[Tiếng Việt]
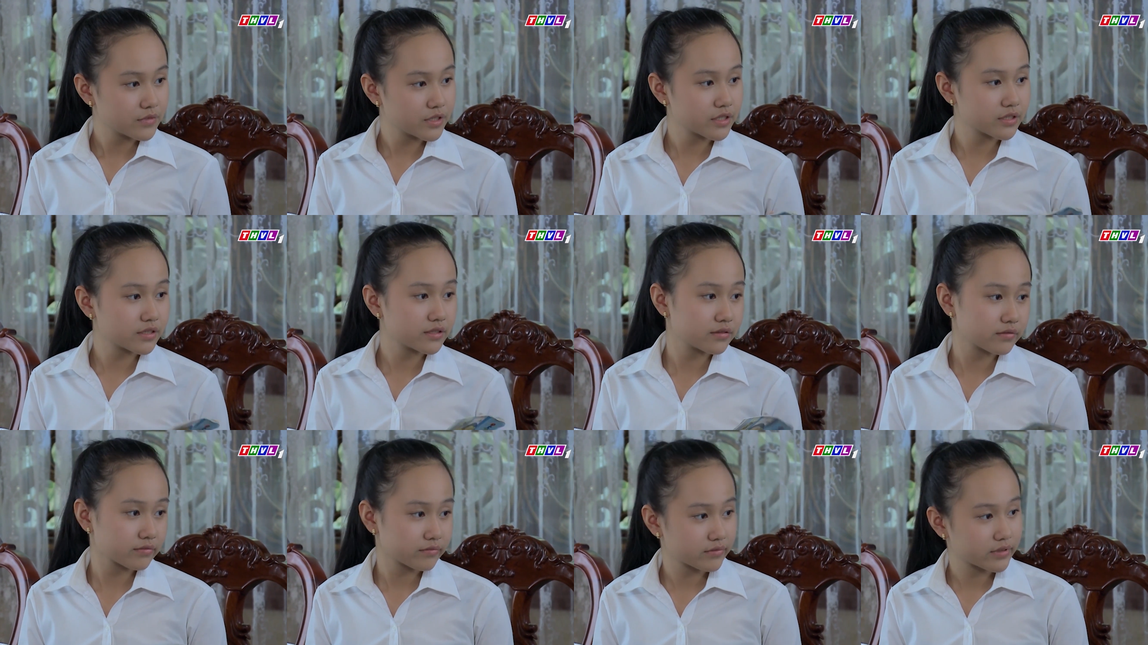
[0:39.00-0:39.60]

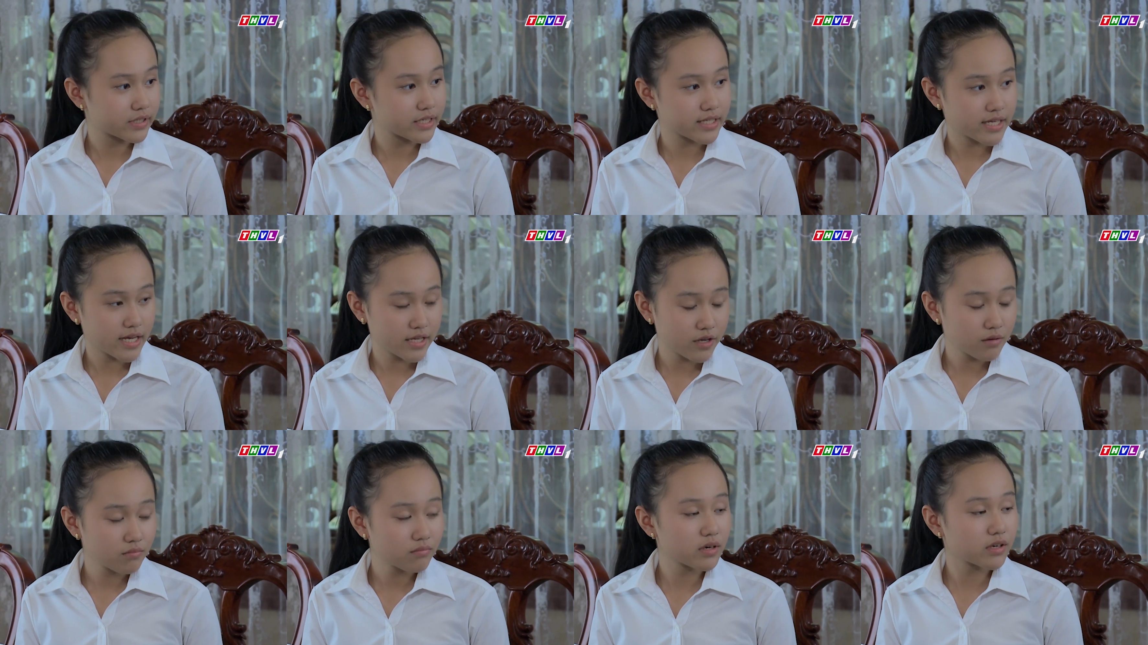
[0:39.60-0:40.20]
Nhưng chị sẽ
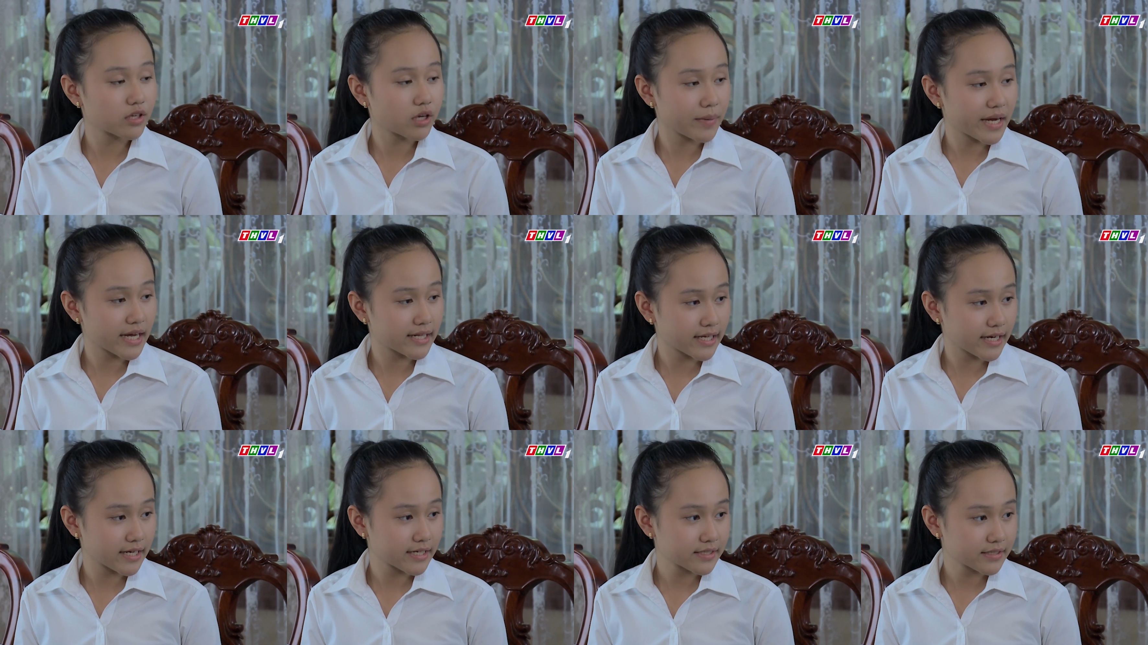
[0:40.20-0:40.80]
chứng minh cho ba
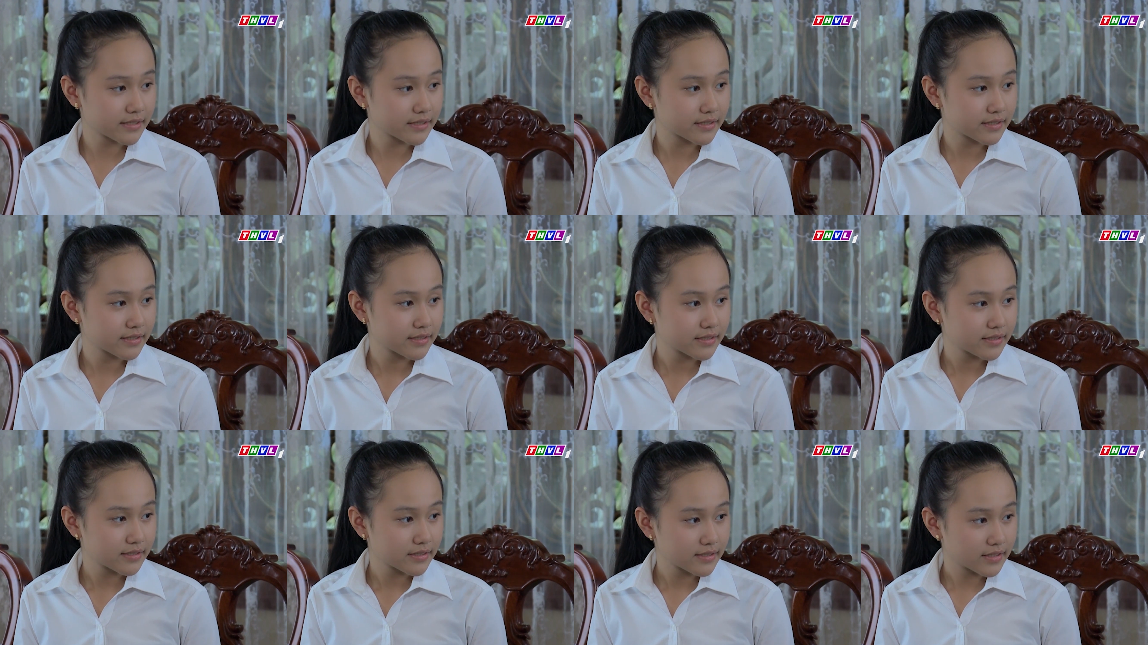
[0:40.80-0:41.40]
thấy
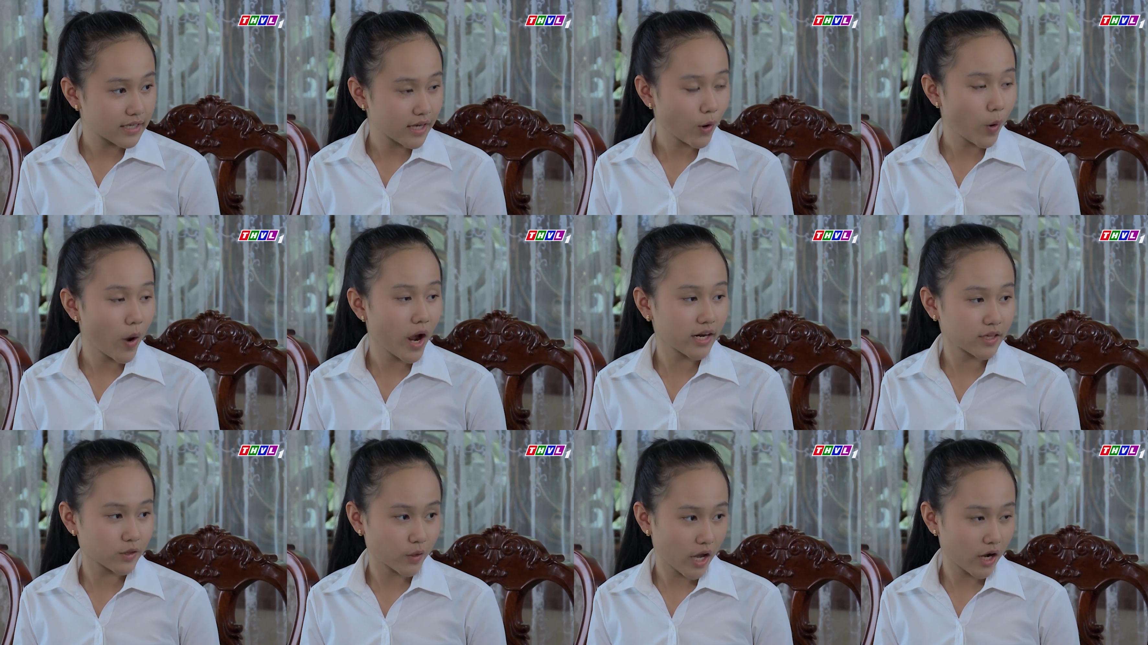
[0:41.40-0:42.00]
Chị
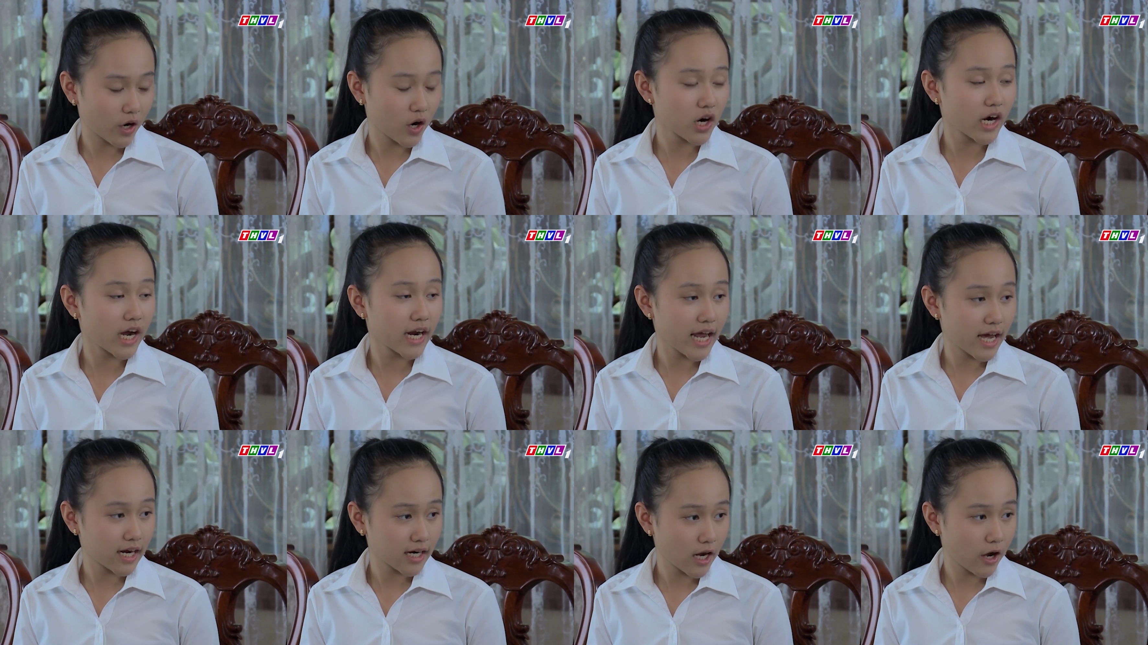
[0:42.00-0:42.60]
hoàn toàn có khả
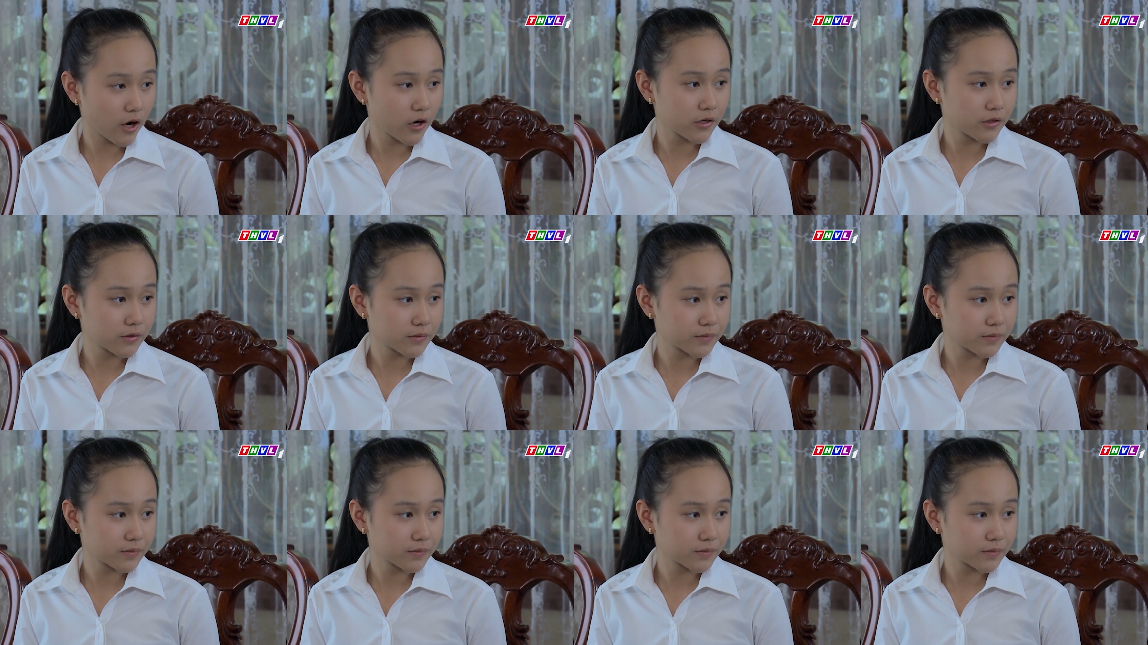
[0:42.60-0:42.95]
năng đó